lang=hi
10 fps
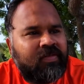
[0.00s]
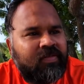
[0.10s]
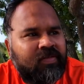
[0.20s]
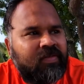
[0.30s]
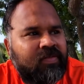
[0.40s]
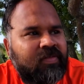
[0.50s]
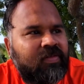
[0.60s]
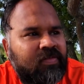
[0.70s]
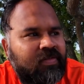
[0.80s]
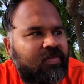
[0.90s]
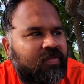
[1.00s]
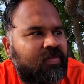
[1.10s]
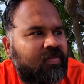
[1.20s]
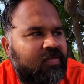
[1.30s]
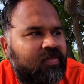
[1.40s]
मैंने अपना फूड ऑर्डर कर दिया आपको
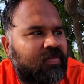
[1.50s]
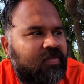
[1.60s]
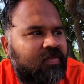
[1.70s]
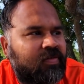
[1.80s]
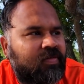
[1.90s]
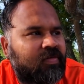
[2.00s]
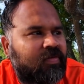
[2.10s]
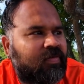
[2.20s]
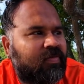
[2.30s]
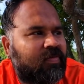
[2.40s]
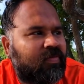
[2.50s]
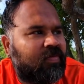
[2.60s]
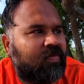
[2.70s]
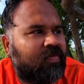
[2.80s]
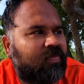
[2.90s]
कुछ ऑर्डर करना
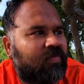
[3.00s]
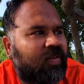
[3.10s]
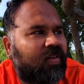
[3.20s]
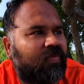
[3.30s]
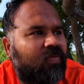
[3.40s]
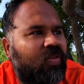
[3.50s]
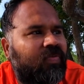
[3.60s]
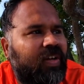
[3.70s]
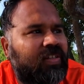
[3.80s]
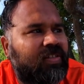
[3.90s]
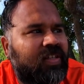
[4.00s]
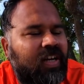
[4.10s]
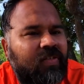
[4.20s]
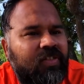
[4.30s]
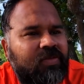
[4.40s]
हाँ, कोई वेज
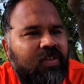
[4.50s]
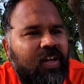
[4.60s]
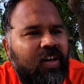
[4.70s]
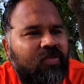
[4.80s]
सैंडविच वगैरह